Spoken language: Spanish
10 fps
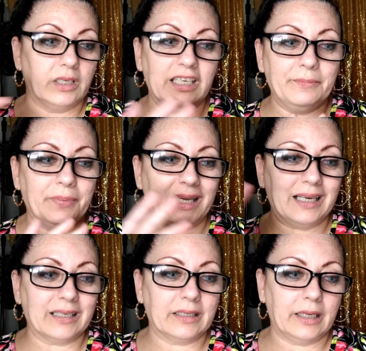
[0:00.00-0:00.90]
limpia
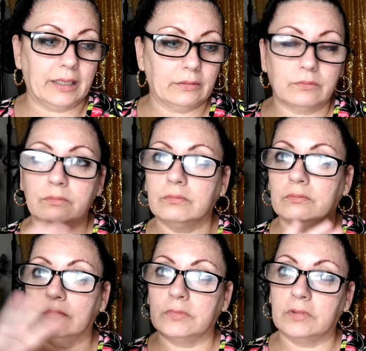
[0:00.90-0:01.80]
el
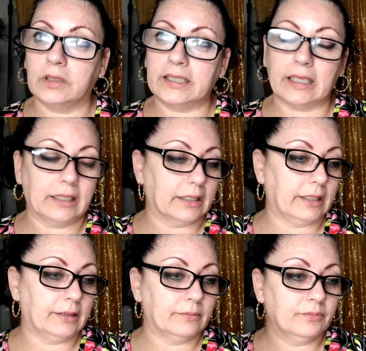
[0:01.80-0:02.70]
acné. Quita el
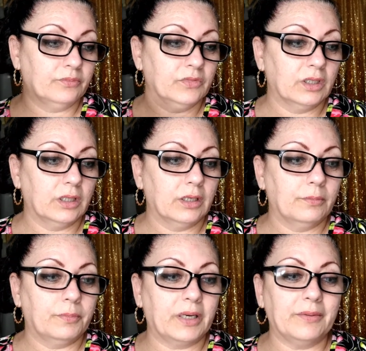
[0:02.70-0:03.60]
acné.
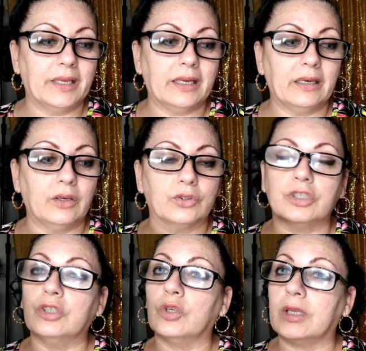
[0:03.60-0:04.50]
Previene los
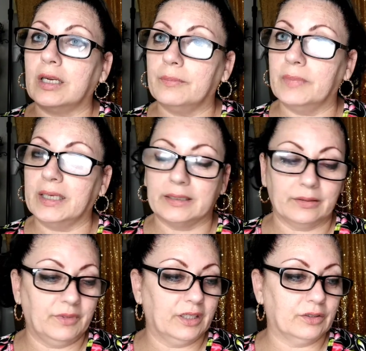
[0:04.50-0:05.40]
signos del
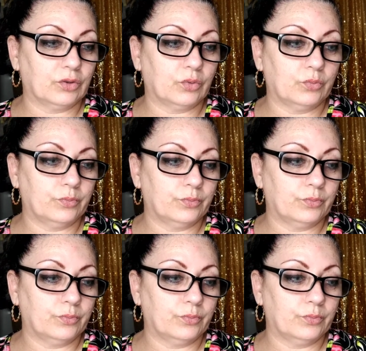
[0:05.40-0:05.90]
envejecimiento.